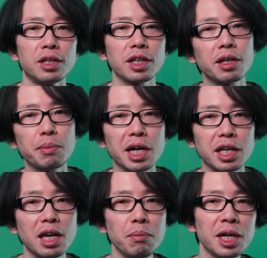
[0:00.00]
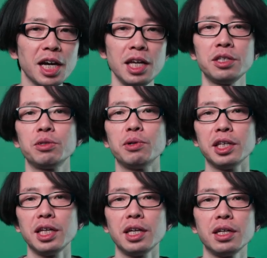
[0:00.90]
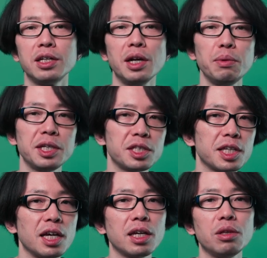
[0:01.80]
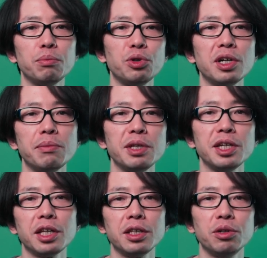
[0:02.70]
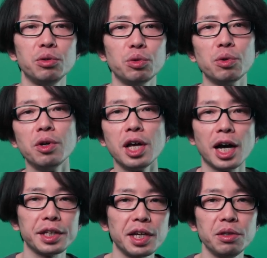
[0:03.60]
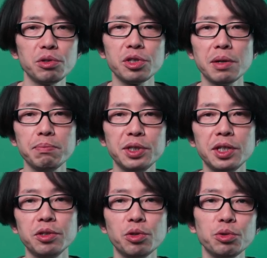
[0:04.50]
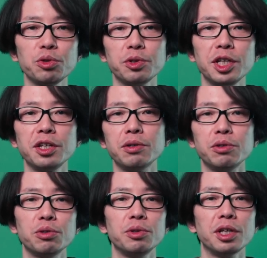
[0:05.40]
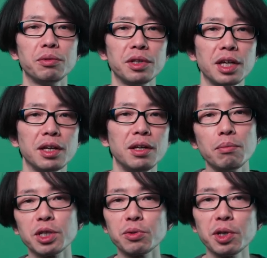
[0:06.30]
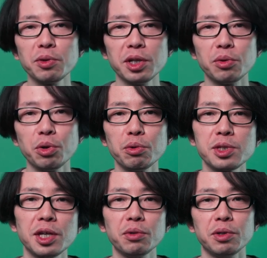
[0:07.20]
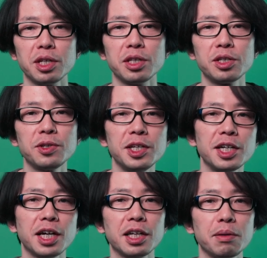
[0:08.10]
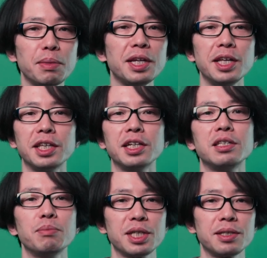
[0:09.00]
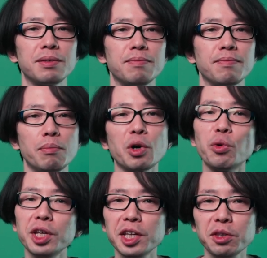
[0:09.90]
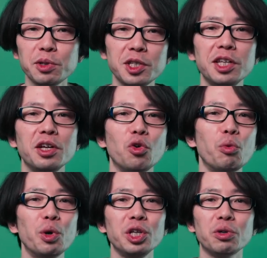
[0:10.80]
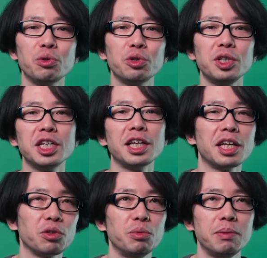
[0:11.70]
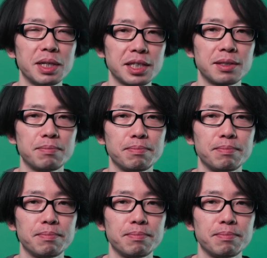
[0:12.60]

ただまあゲーム開発とかね、グラフィックス関係のプログラミングやってると、値のスワップってちょくちょく出てくる処理なので、まあそんな時にこれを使うとね、すっきりかけて便利だったりします。まあ、小ネタとしてね、覚えておくといいかなと思います。